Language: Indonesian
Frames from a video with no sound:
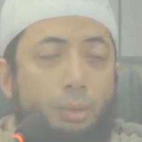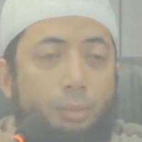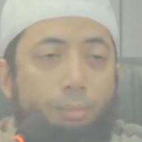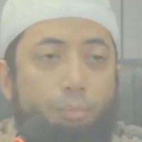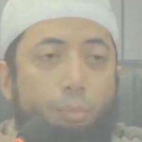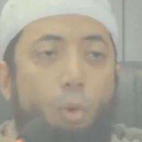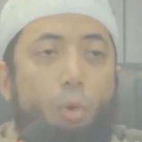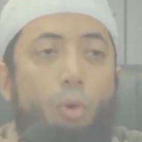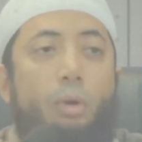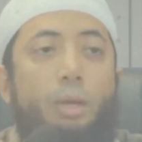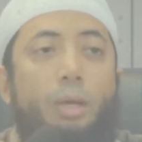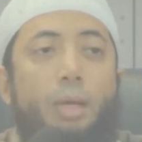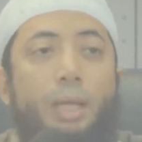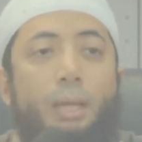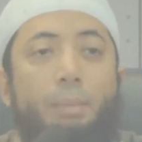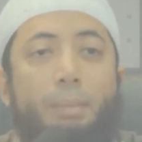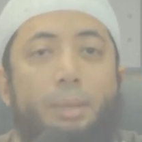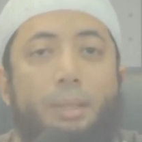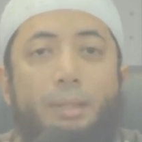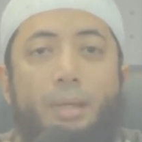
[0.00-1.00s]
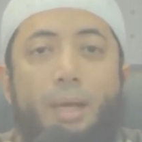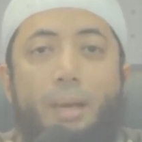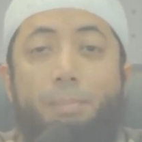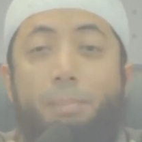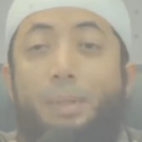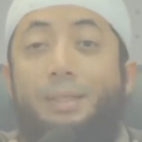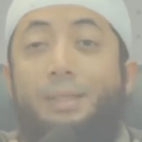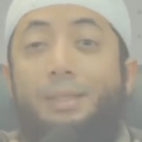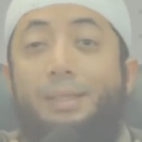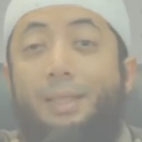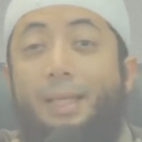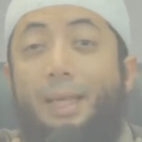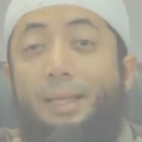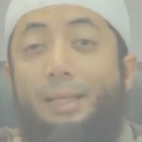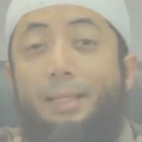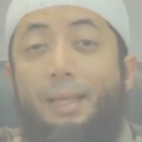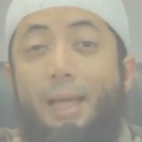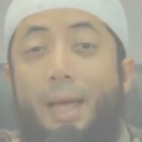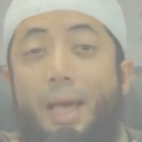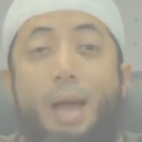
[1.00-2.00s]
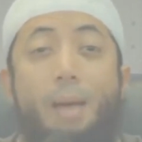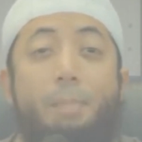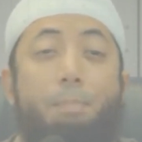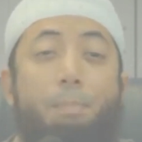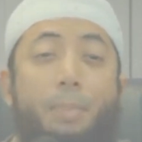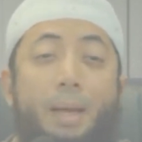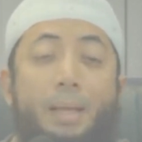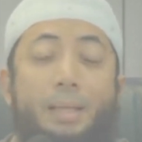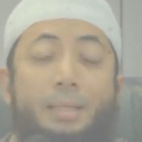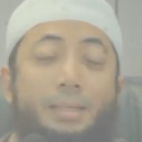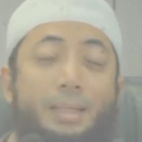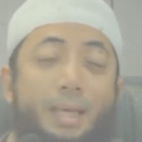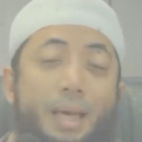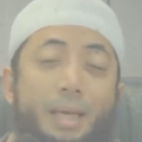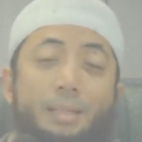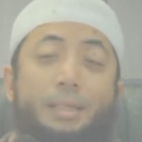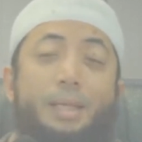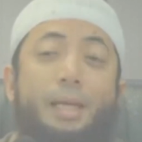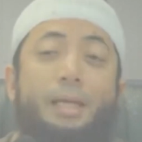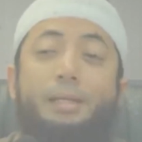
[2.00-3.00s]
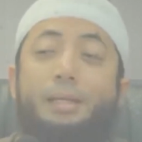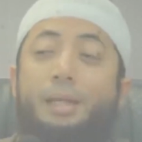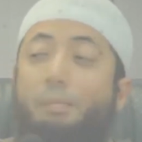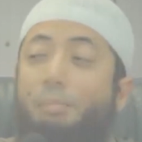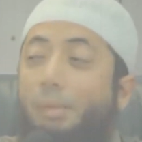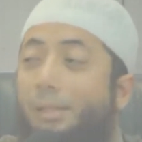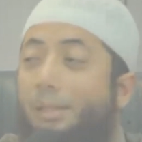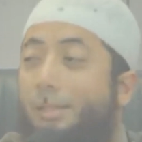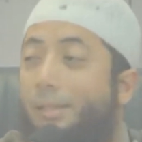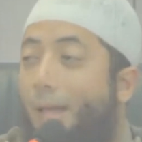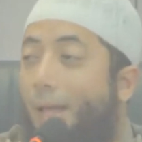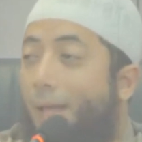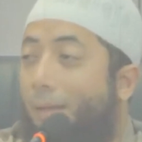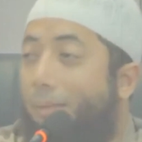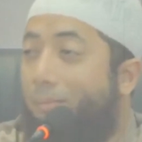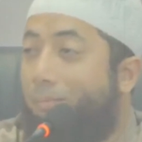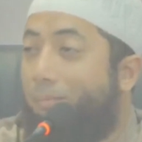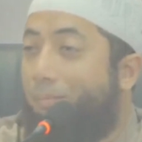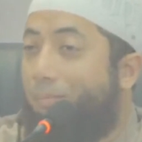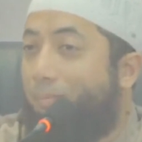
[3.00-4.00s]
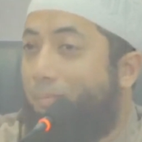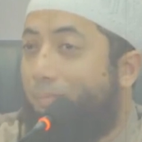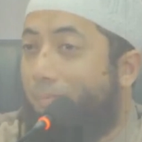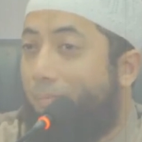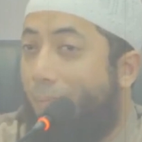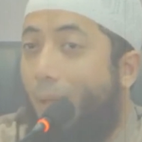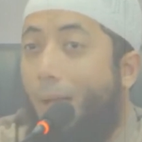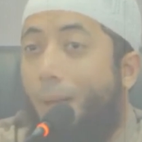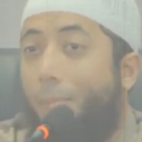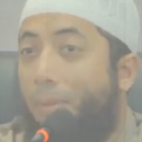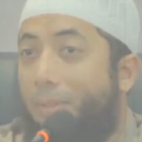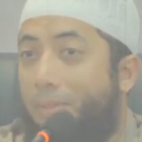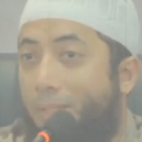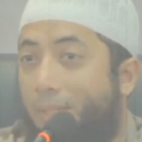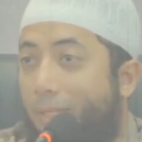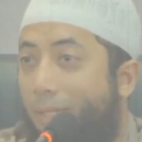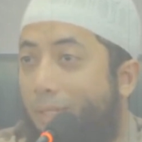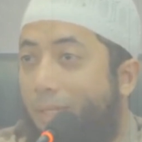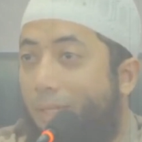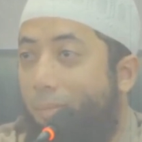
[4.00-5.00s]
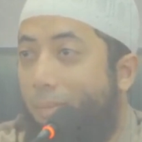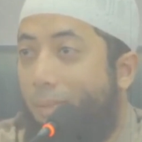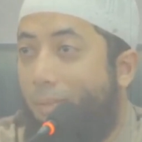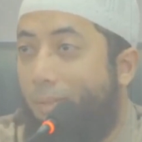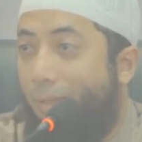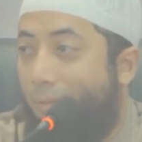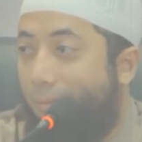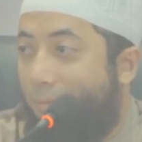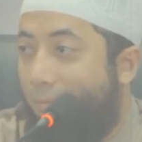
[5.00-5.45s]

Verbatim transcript: boleh mendapatkan apa saja yang dia minta. Apa saja yang dia minta.